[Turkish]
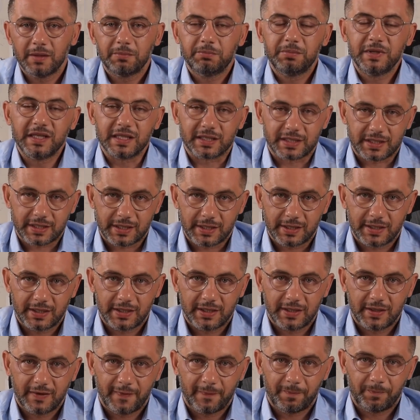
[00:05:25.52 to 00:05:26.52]
bir
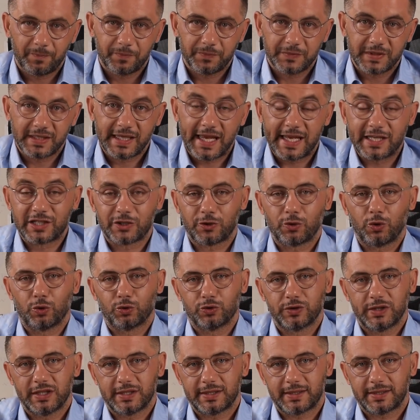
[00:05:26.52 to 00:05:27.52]
geç
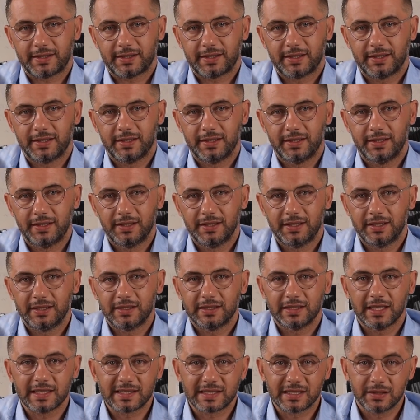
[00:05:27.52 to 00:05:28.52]
gönderir.
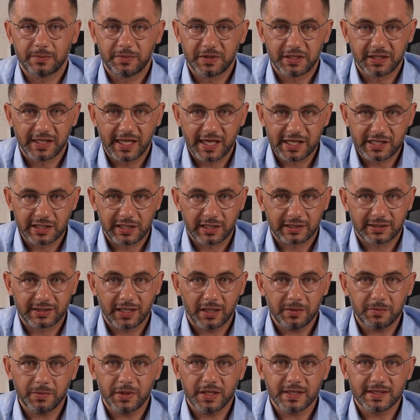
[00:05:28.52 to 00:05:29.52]
Nasıl bir
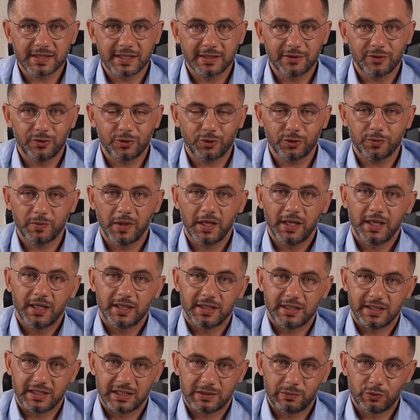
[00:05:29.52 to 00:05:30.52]
geçlikten bahsediyorum?
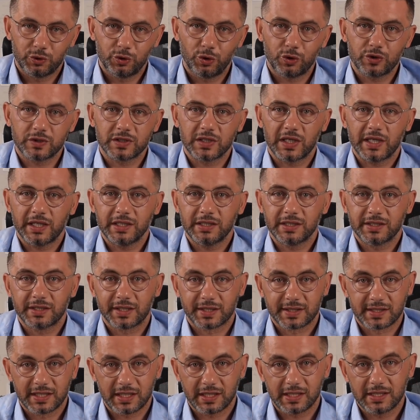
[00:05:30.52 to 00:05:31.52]
24 saat,
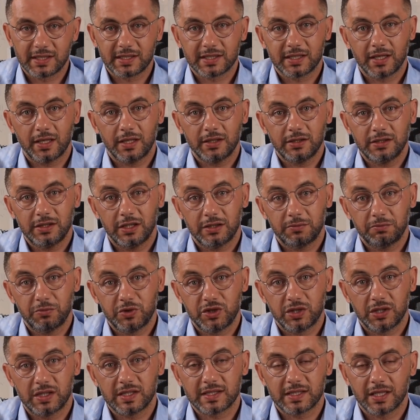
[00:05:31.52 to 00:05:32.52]
48 saat,
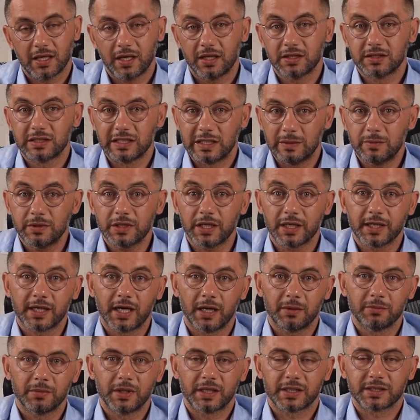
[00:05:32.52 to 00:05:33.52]
72 saat gibi
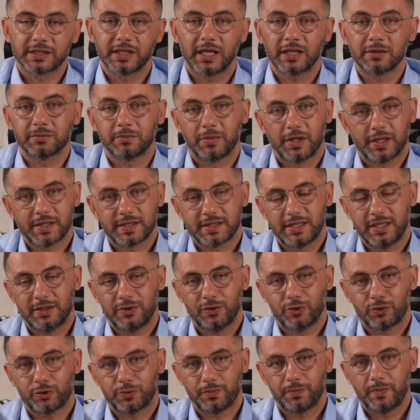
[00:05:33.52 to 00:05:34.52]
rakamlardan
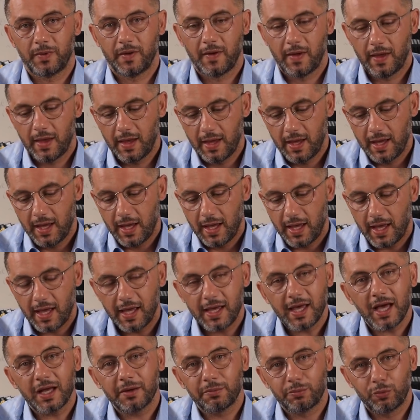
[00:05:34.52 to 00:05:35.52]
bahsediyorum.
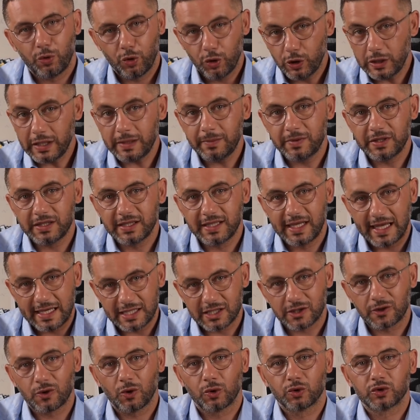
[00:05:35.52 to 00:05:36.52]
Eğer böyle bir
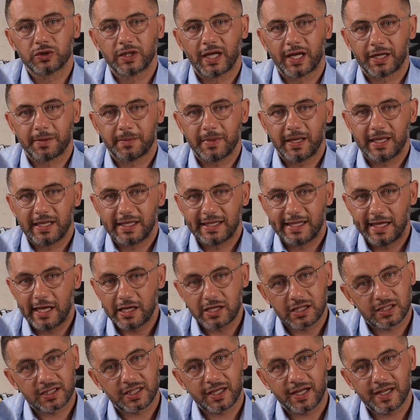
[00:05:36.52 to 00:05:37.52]
geç gönderme,
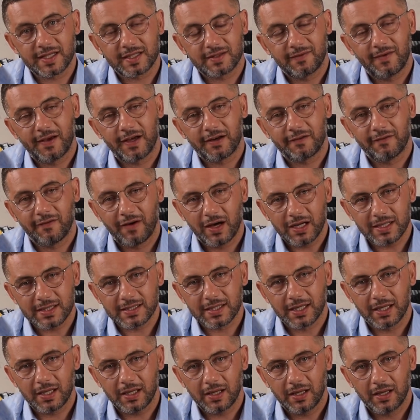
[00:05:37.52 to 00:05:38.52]
geç transfer
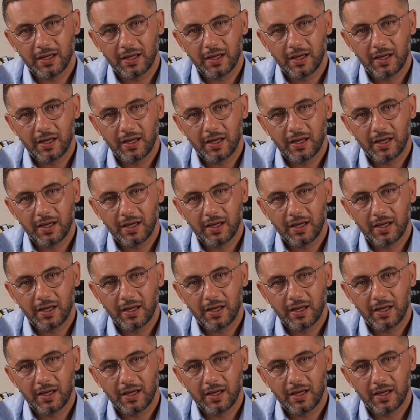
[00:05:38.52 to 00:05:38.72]
varsa